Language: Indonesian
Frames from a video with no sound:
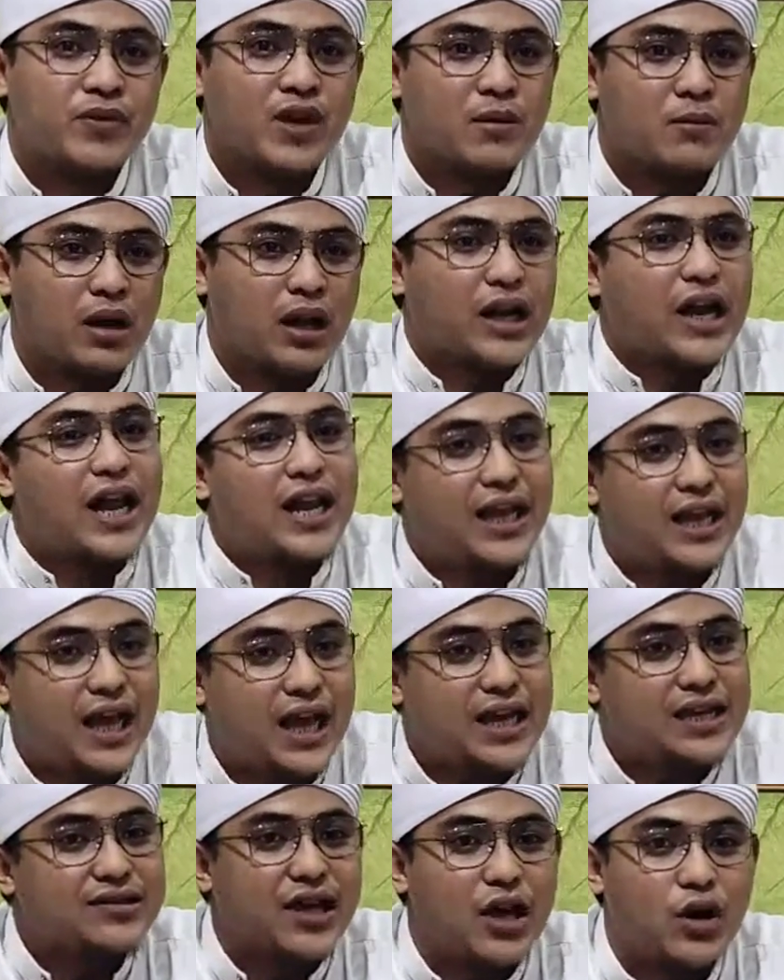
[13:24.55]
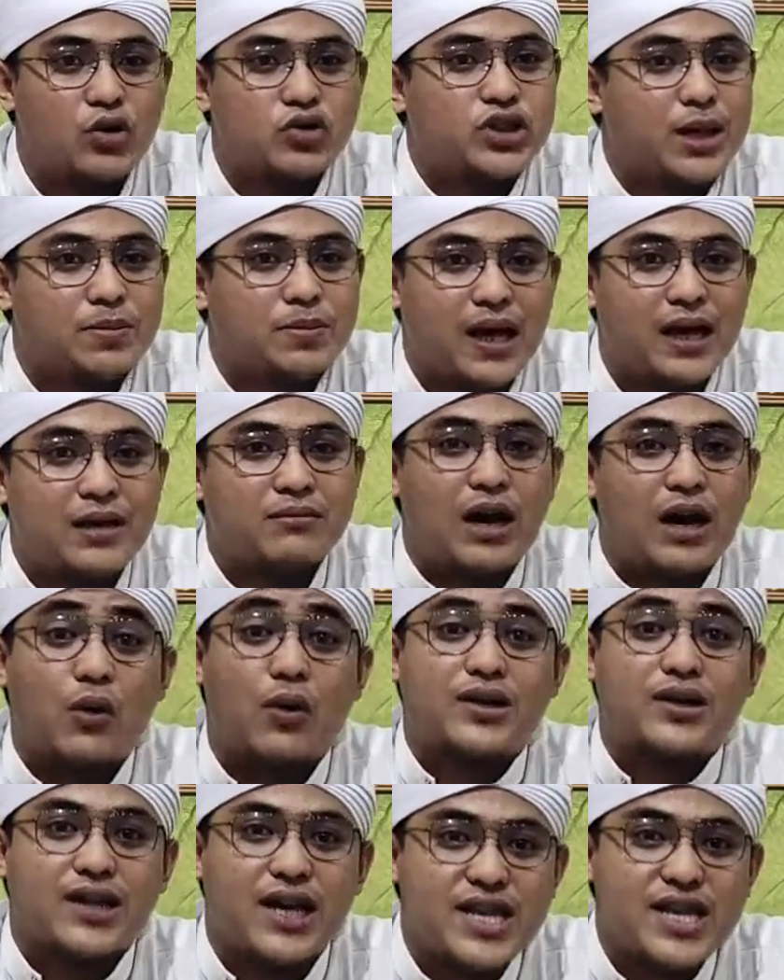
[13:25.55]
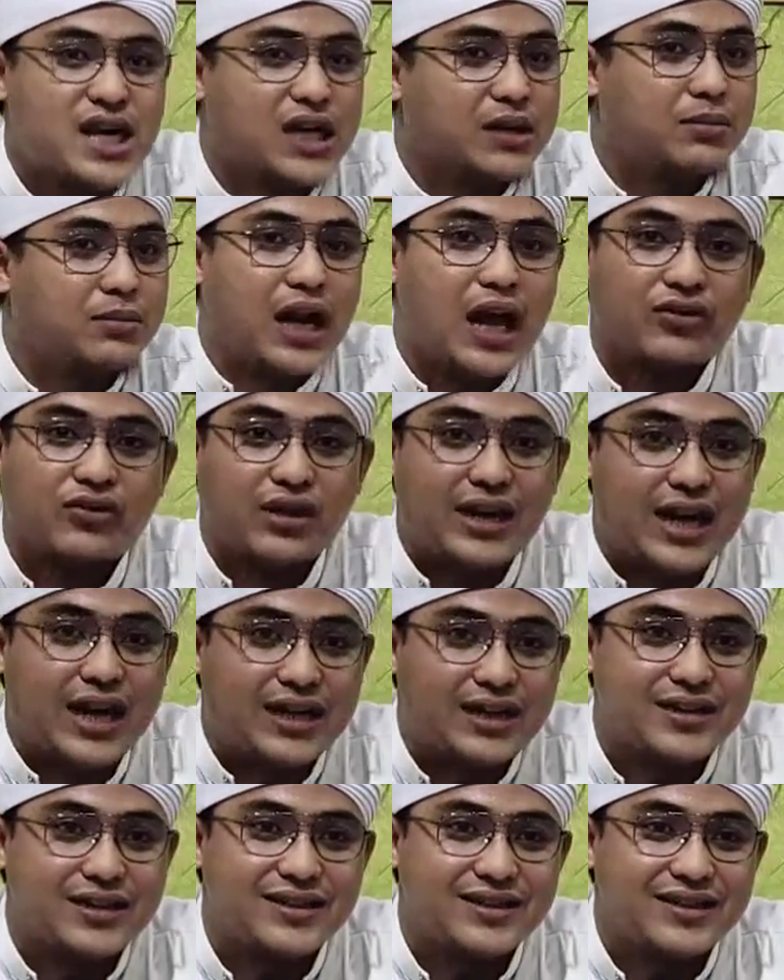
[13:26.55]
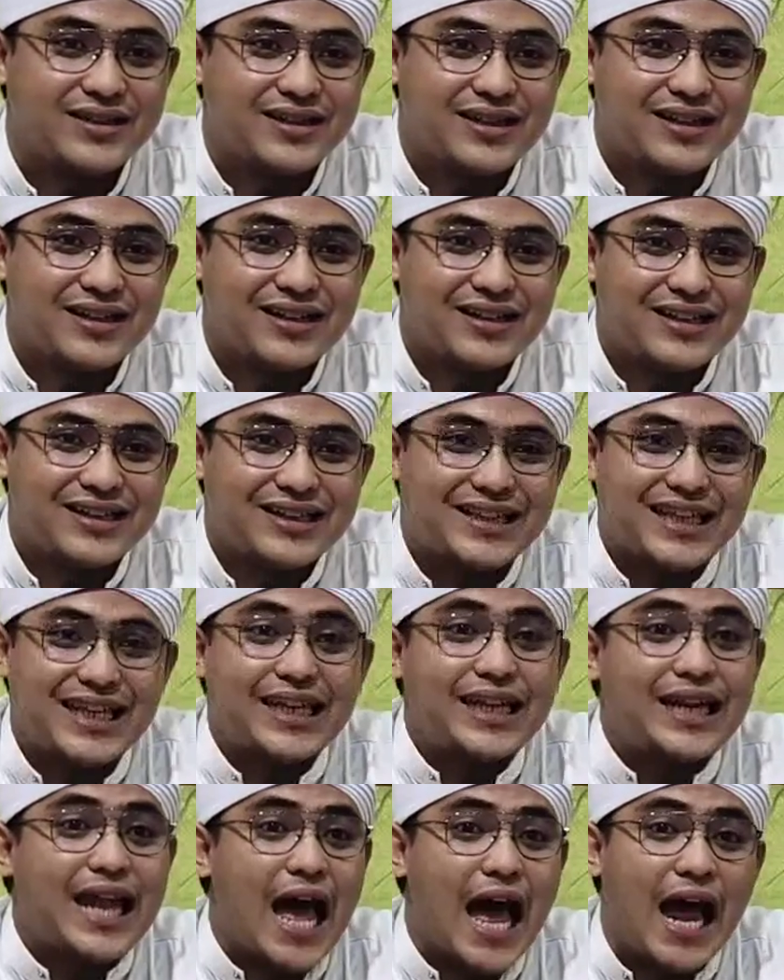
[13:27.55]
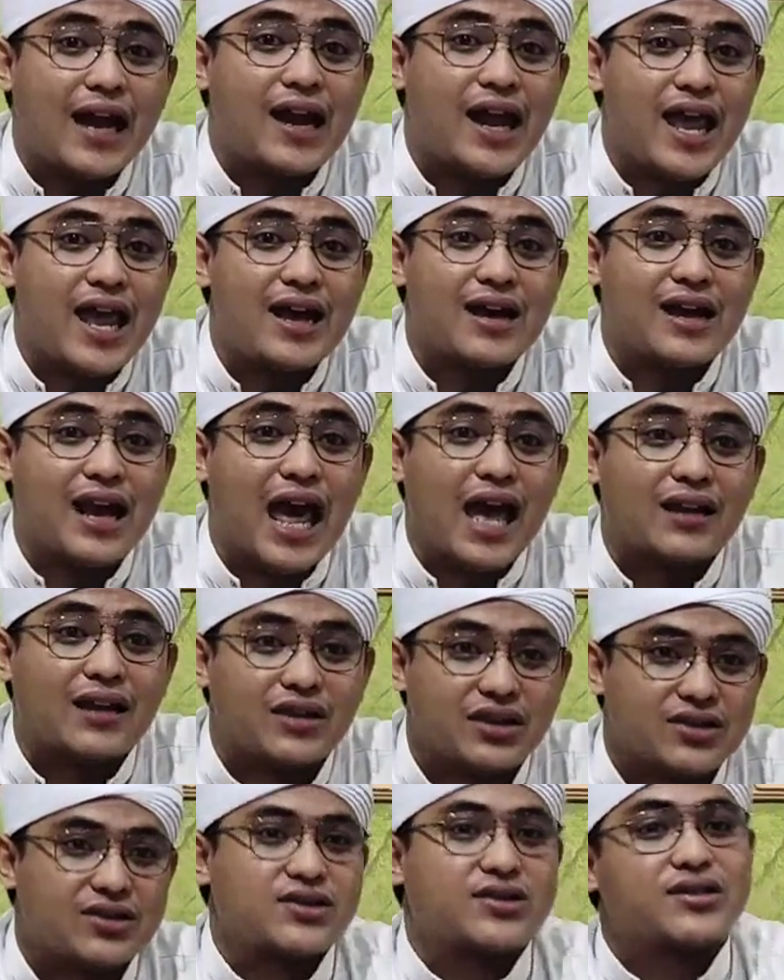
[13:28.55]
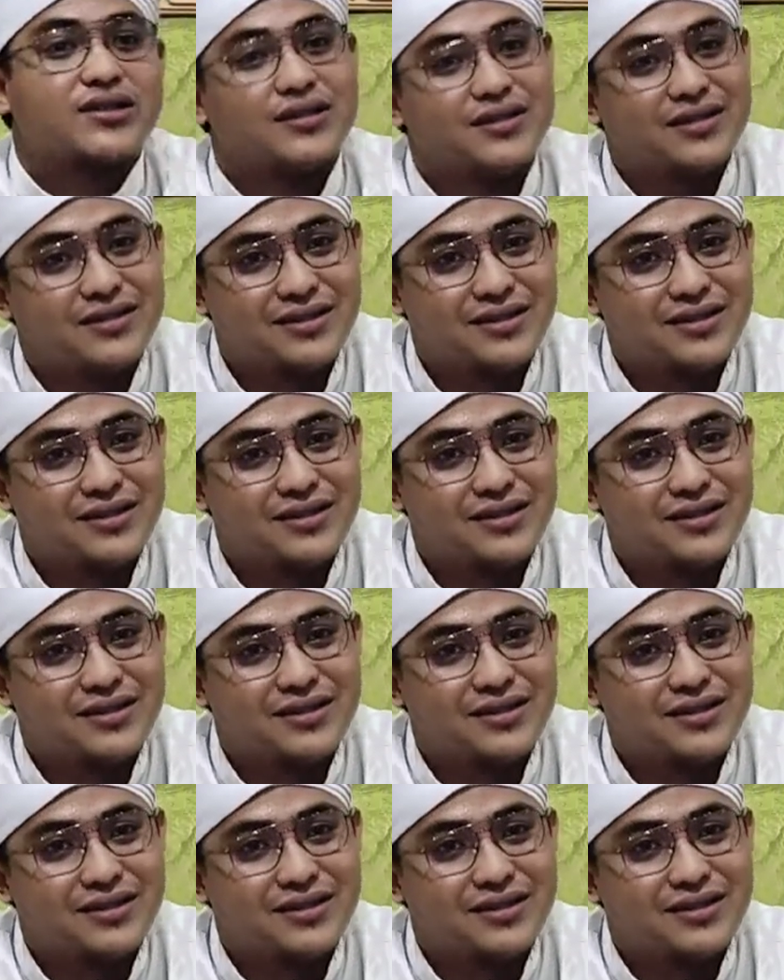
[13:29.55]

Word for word: Berkali-kali saya ucapkan bahwasanya keberhasilan tidak ada yang gratis.